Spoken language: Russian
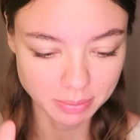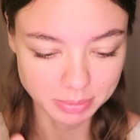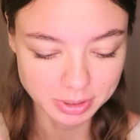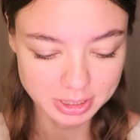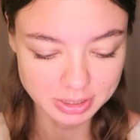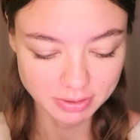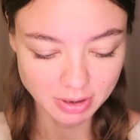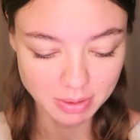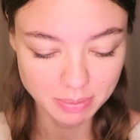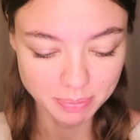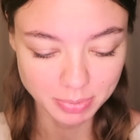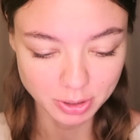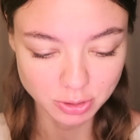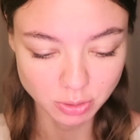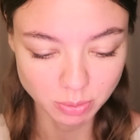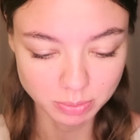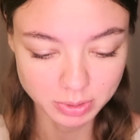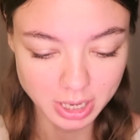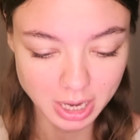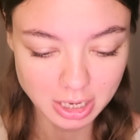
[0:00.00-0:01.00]
мы с вами
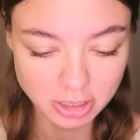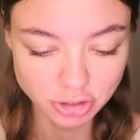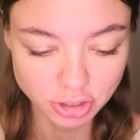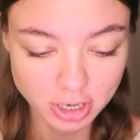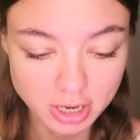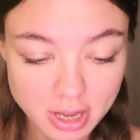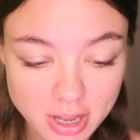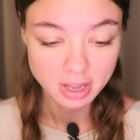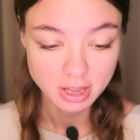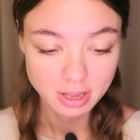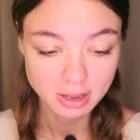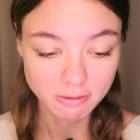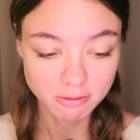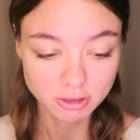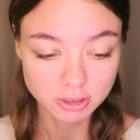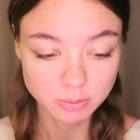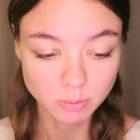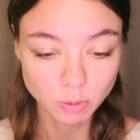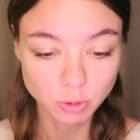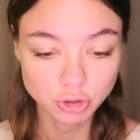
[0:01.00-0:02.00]
пойдем дальше. И,
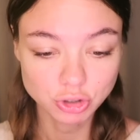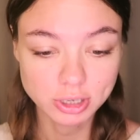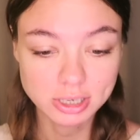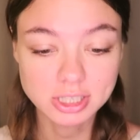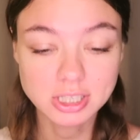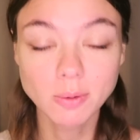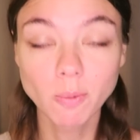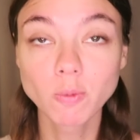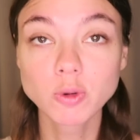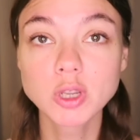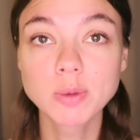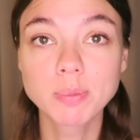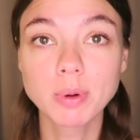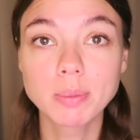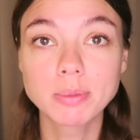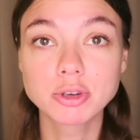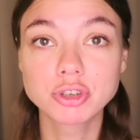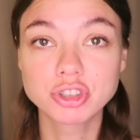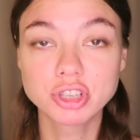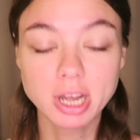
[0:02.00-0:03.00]
возможно, если мы будем
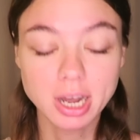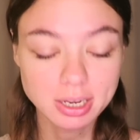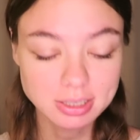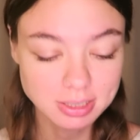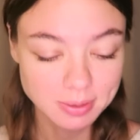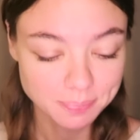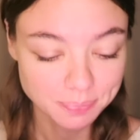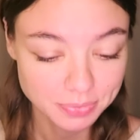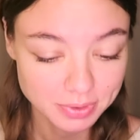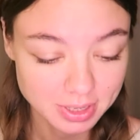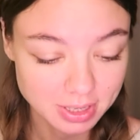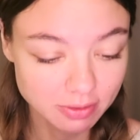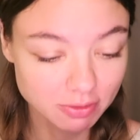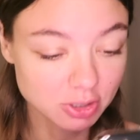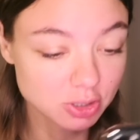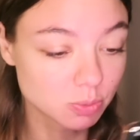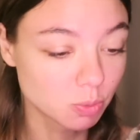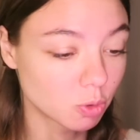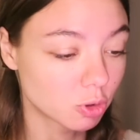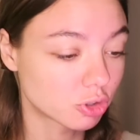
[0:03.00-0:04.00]
побеждать, и,
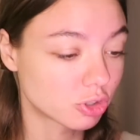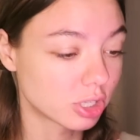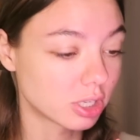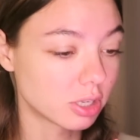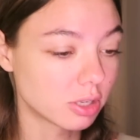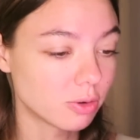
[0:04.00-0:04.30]
возможно...